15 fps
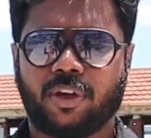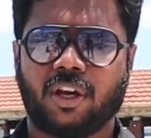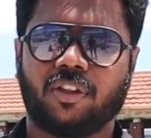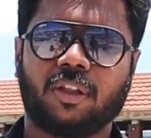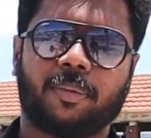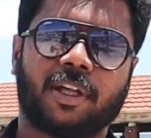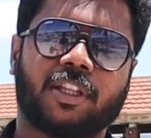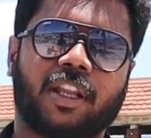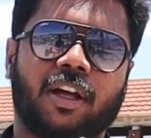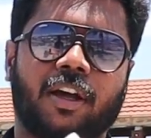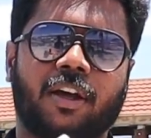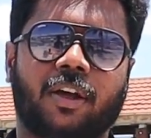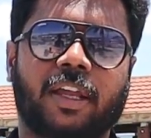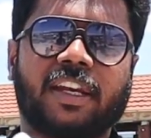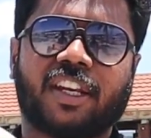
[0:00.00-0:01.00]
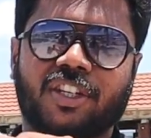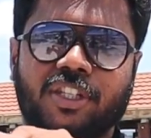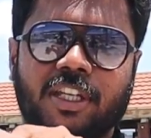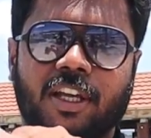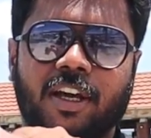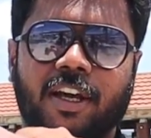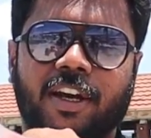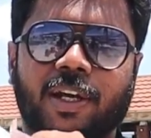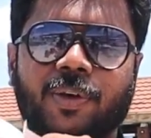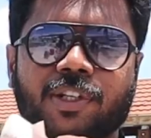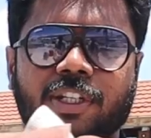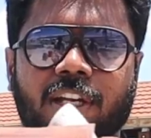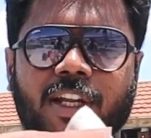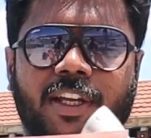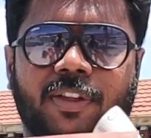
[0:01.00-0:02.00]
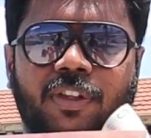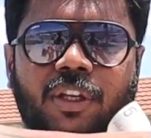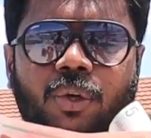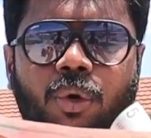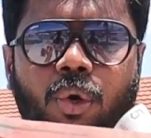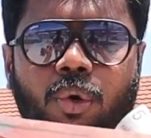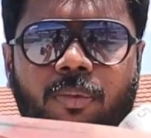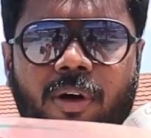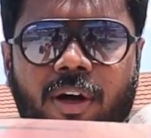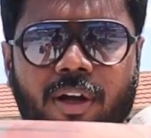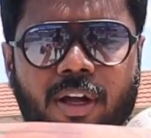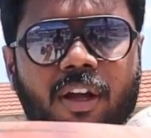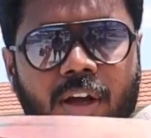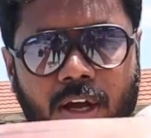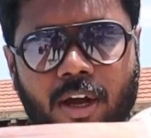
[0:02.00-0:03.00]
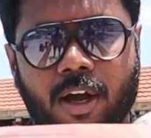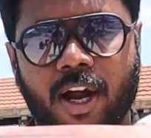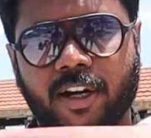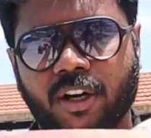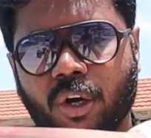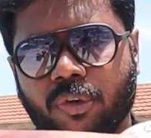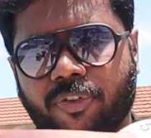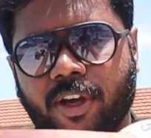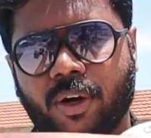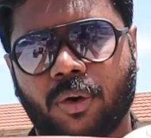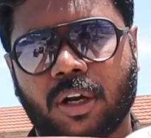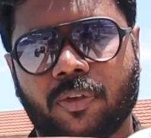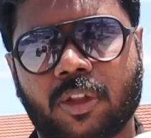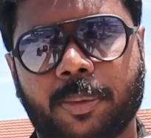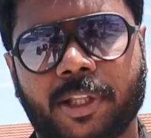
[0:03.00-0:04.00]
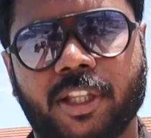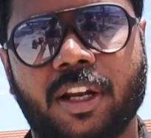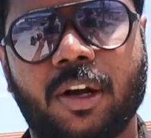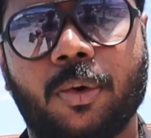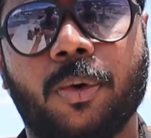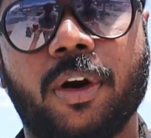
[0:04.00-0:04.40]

ருஃபையில் வந்து பார்த்தீங்கன்னா இன்ட்ரெஸ்டிங்காக ரெண்டு விஷயம் இருக்குது இது வந்து நூறுரூபா ஹண்ட்ரட் ருஃபாய் நோட்டில் வந்து பார்த்தீங்கன்னா